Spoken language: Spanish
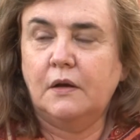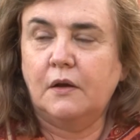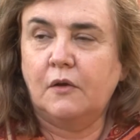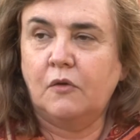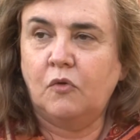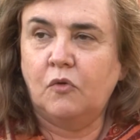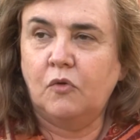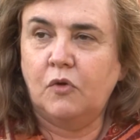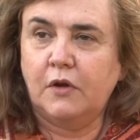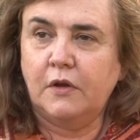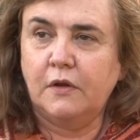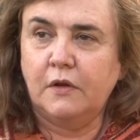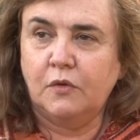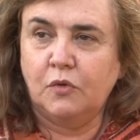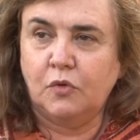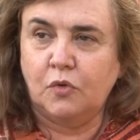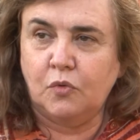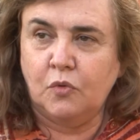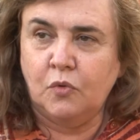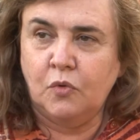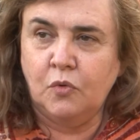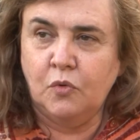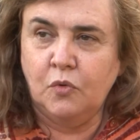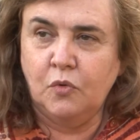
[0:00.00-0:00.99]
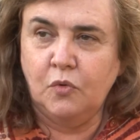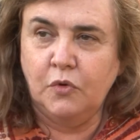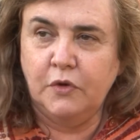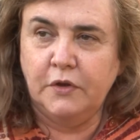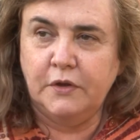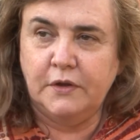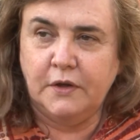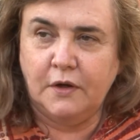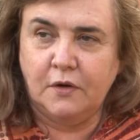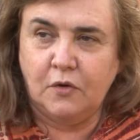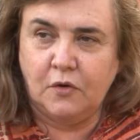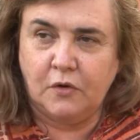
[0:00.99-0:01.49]
la zona de Trujuy.
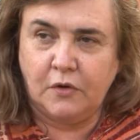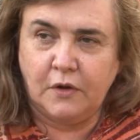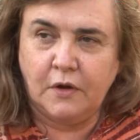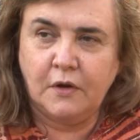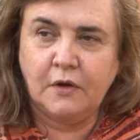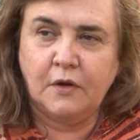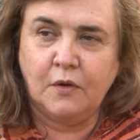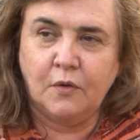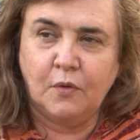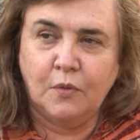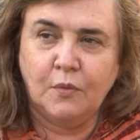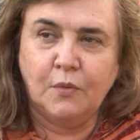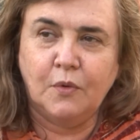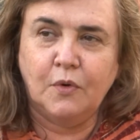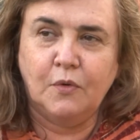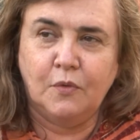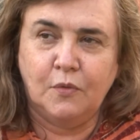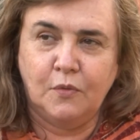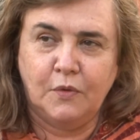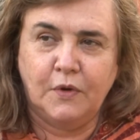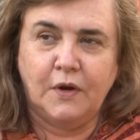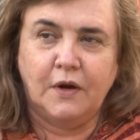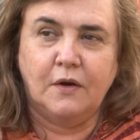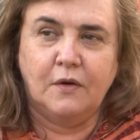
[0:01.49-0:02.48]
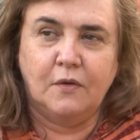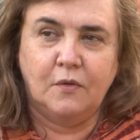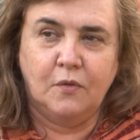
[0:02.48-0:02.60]
que decía recién Una,